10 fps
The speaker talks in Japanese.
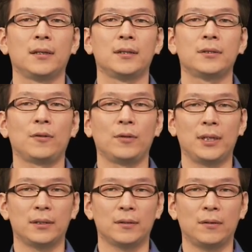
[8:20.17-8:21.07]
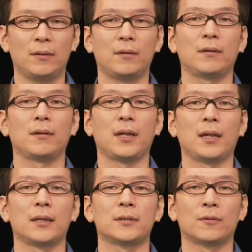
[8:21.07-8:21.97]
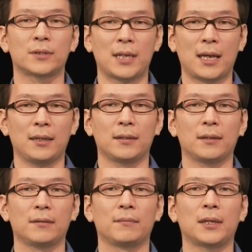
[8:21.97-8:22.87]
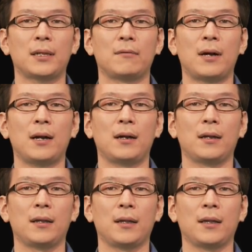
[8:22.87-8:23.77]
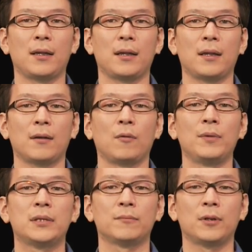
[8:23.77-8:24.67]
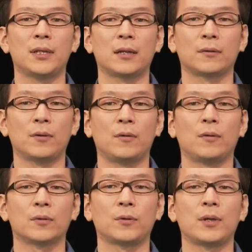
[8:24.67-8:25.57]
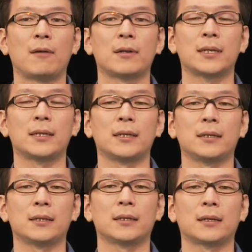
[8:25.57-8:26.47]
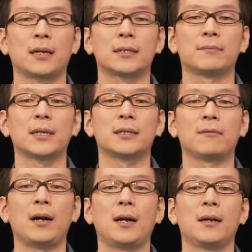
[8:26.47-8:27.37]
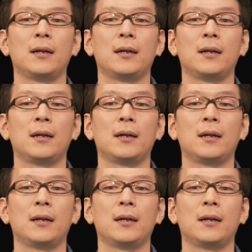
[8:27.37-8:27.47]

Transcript: 商品の、詳細、または、お見積もりなどのお問い合わせに関しましては、